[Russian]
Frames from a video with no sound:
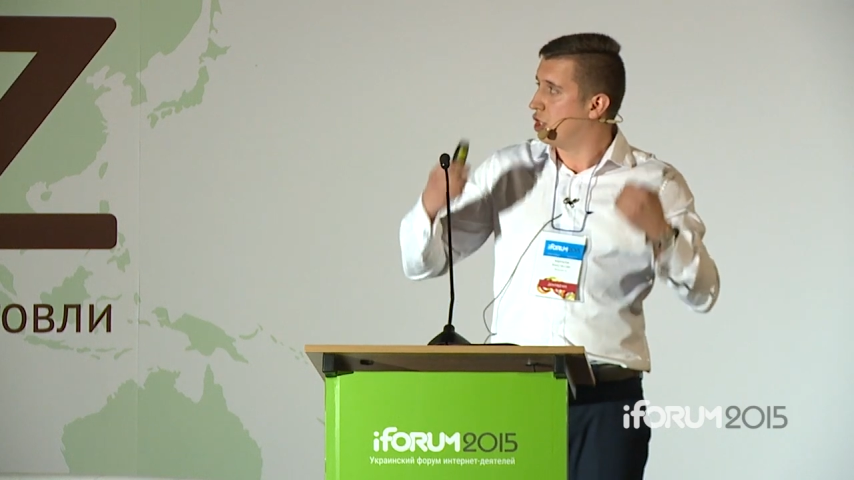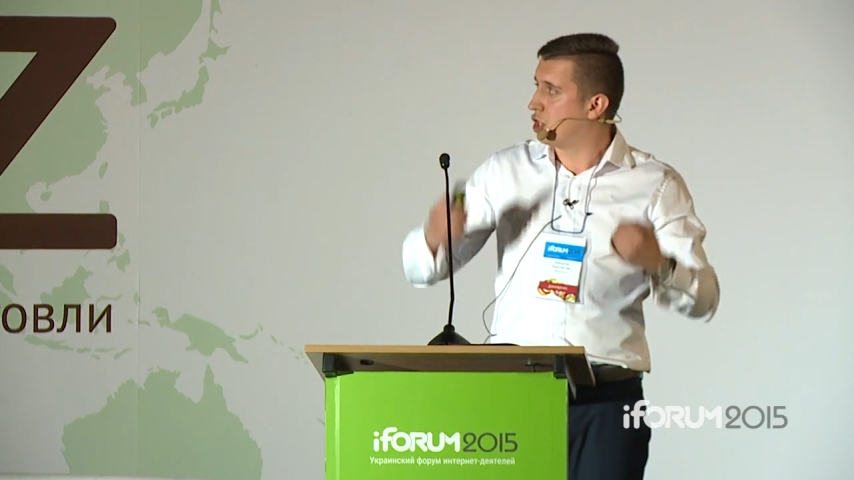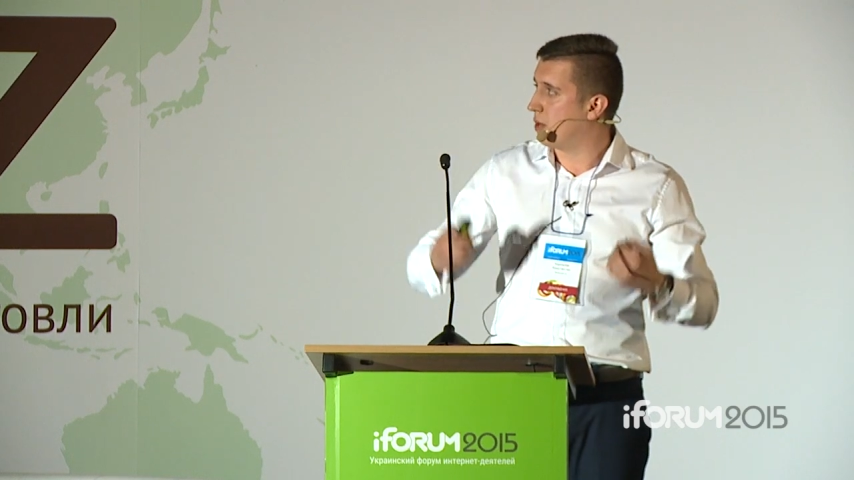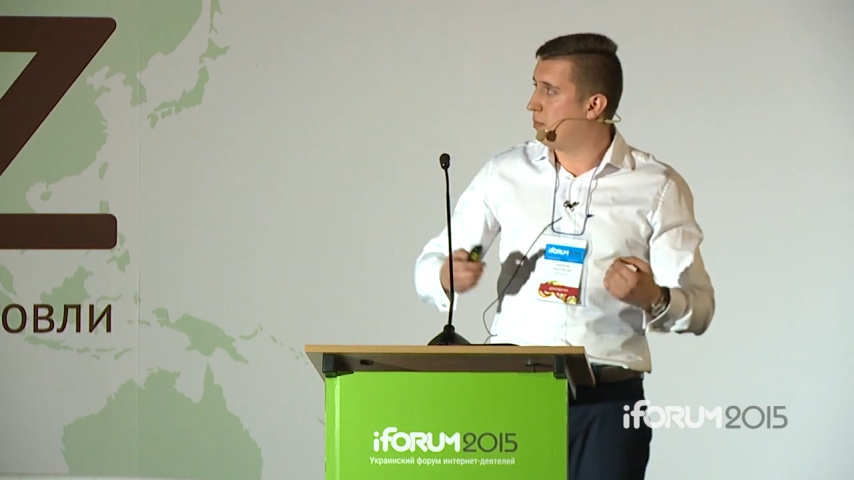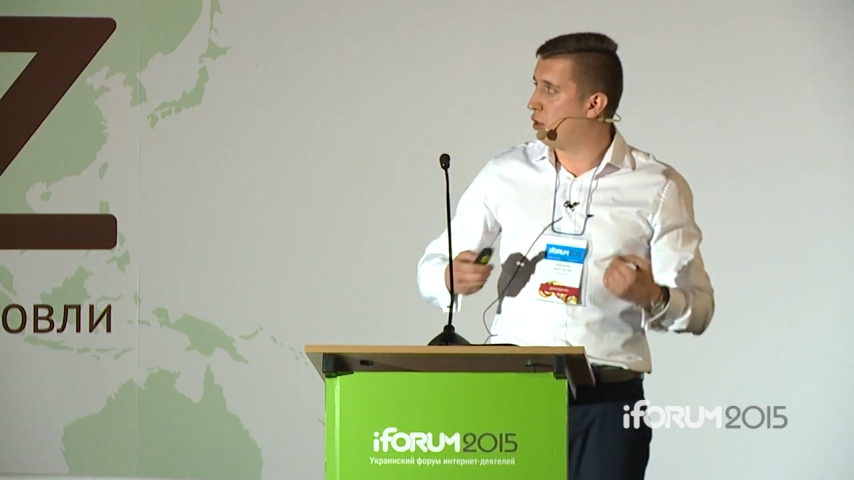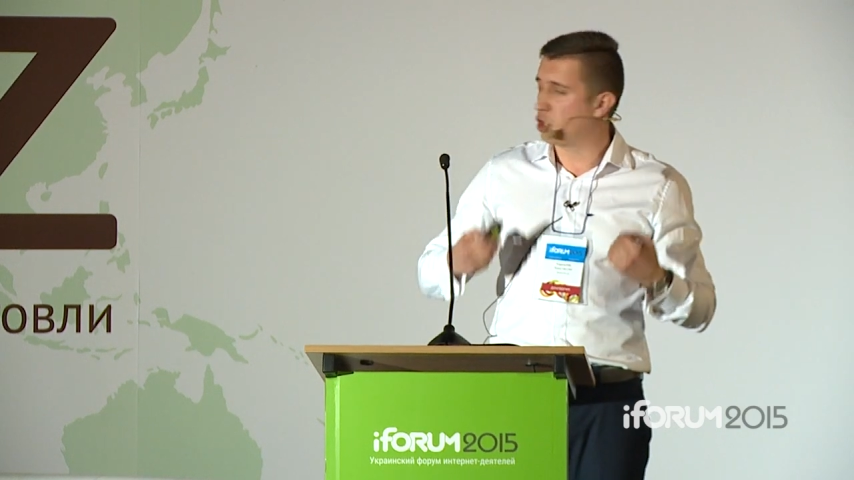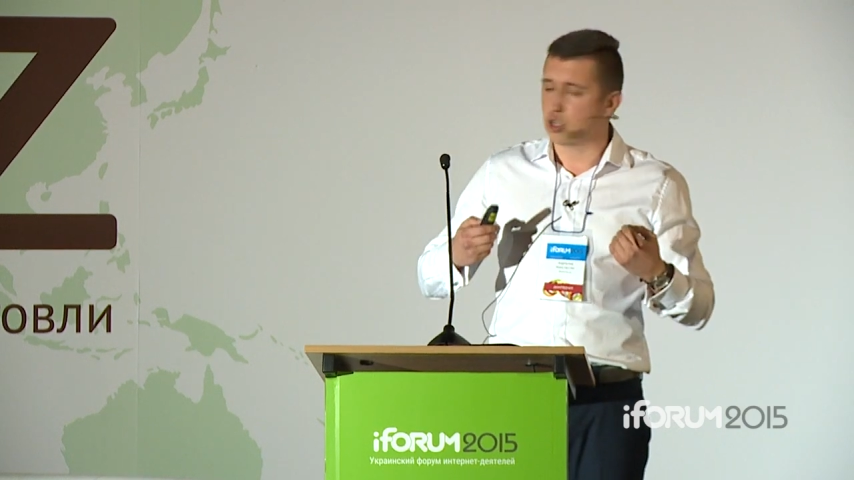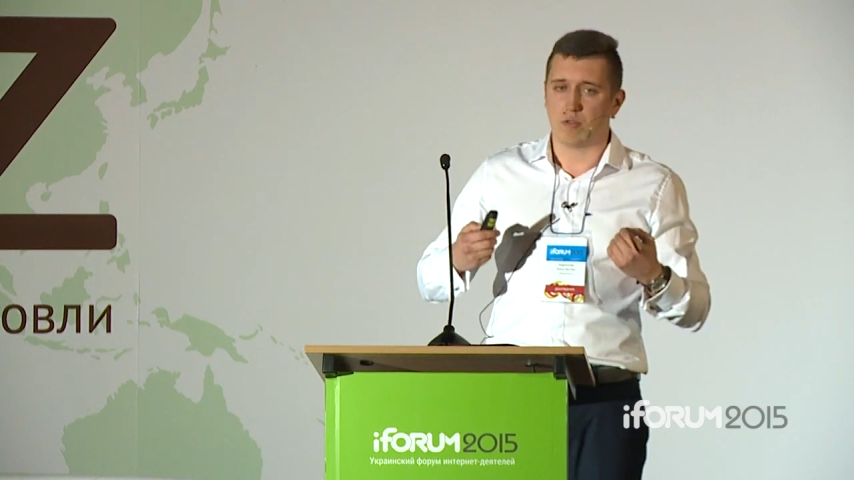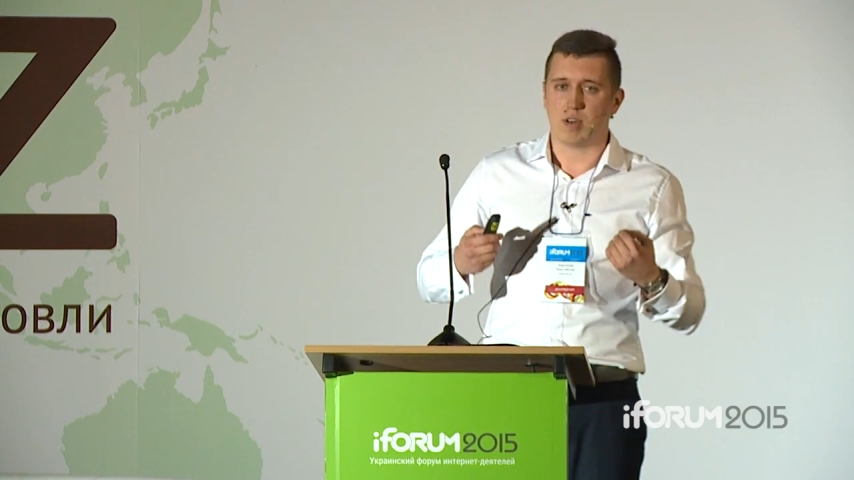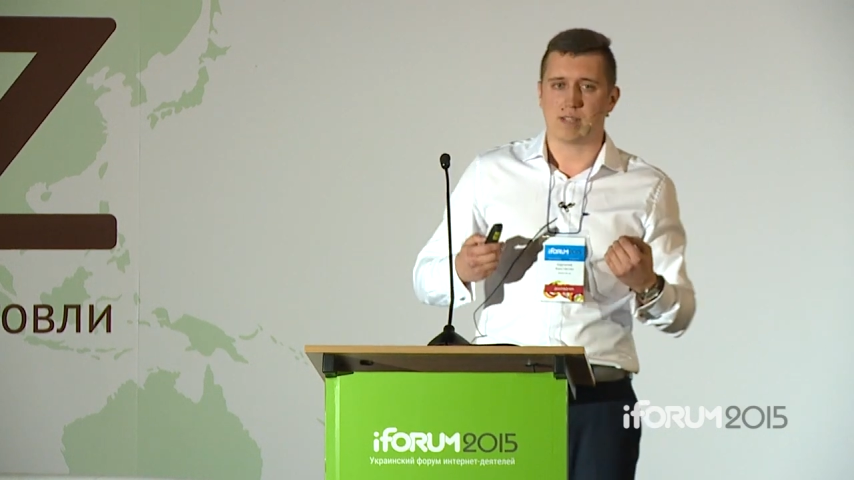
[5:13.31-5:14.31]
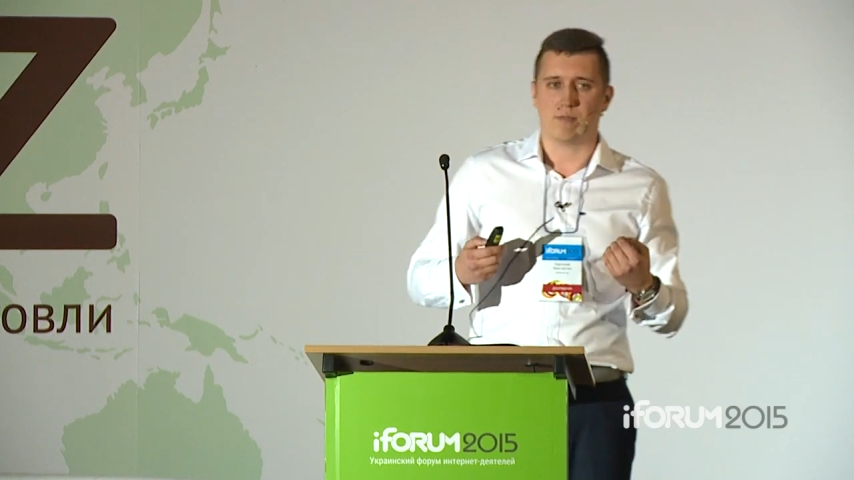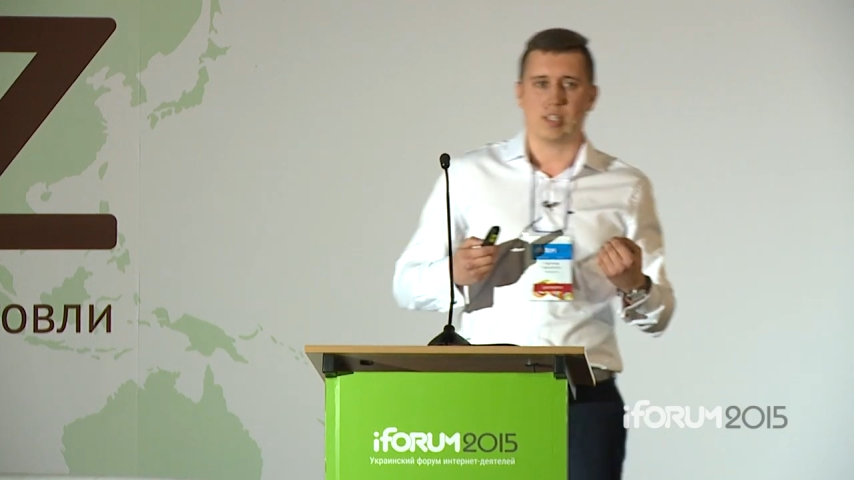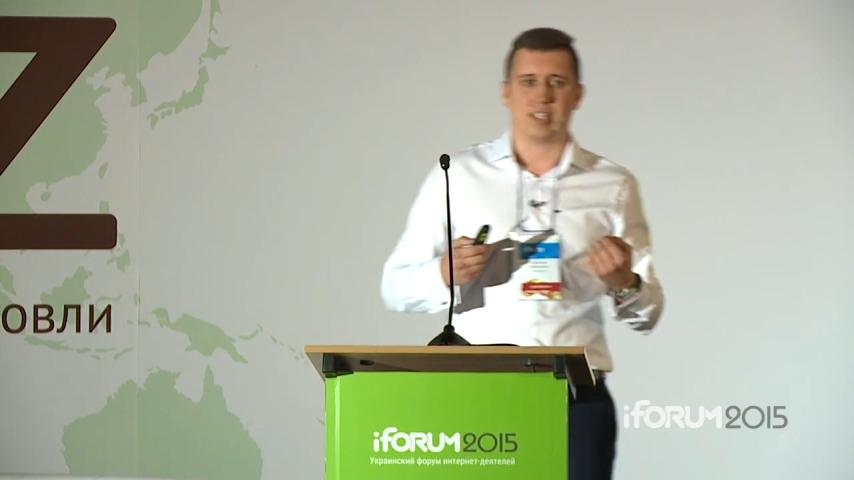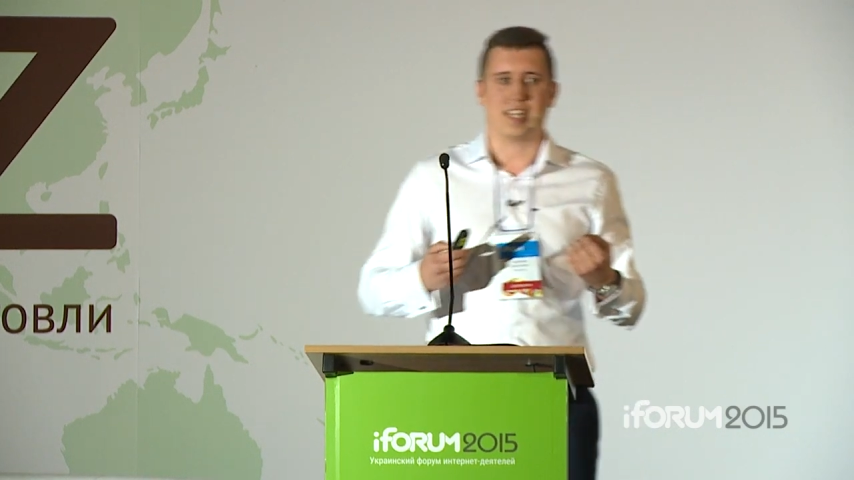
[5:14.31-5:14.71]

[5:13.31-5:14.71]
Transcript: чем больше у вас вот